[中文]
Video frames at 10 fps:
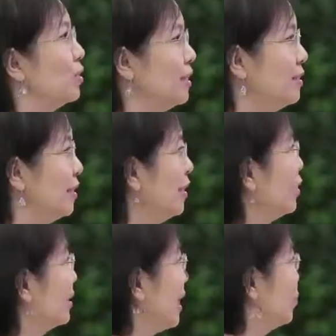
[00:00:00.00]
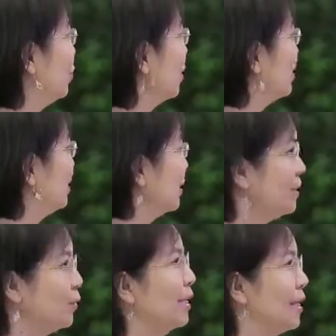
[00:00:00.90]
国的一些一流大学，像
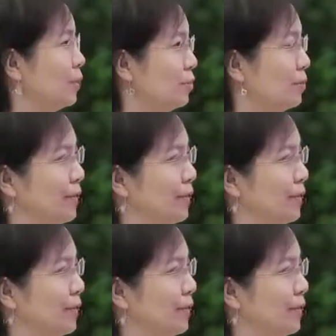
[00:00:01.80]
清华大学、